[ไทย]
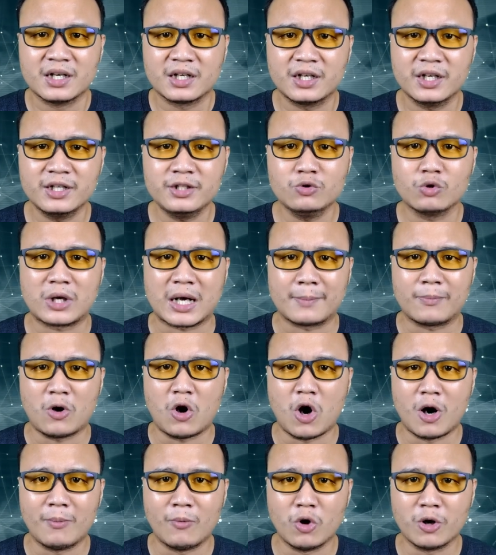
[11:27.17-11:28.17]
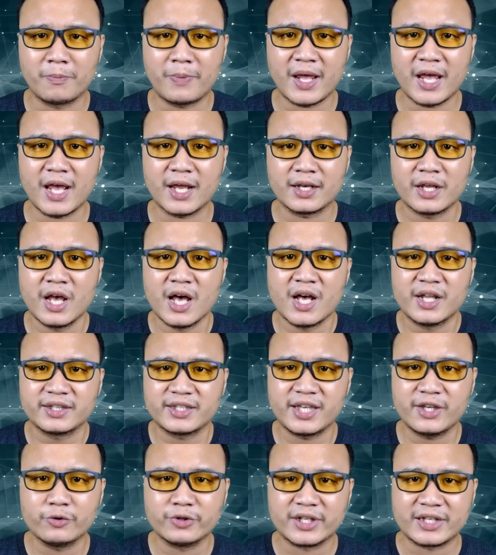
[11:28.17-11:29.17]
ขึ้นอยู่กับฮอร์โมนเพศ
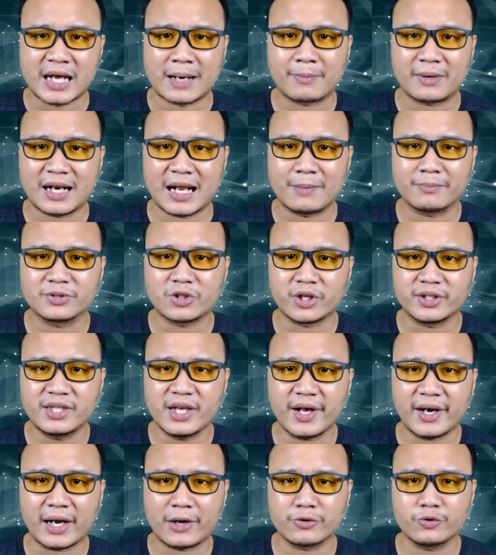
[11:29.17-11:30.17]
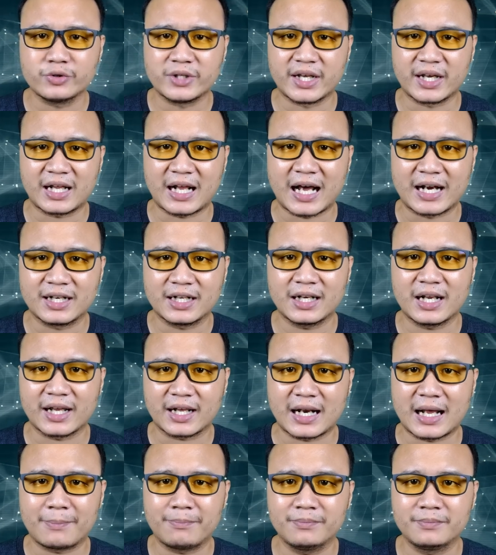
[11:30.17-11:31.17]
ที่อยู่ในน้ำคร่ำตอนที่เราอยู่ในครรภ์นั่นแห
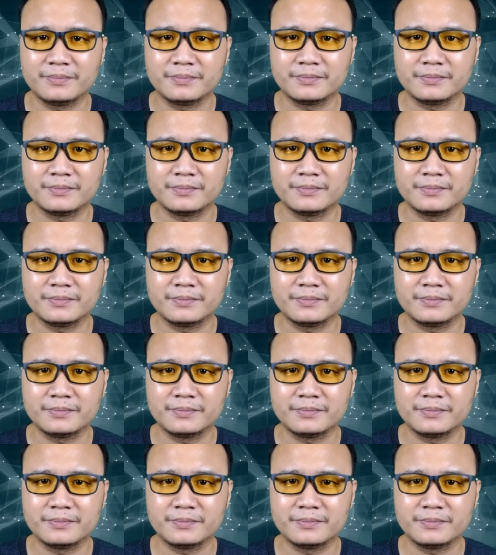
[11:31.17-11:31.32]
ละครับ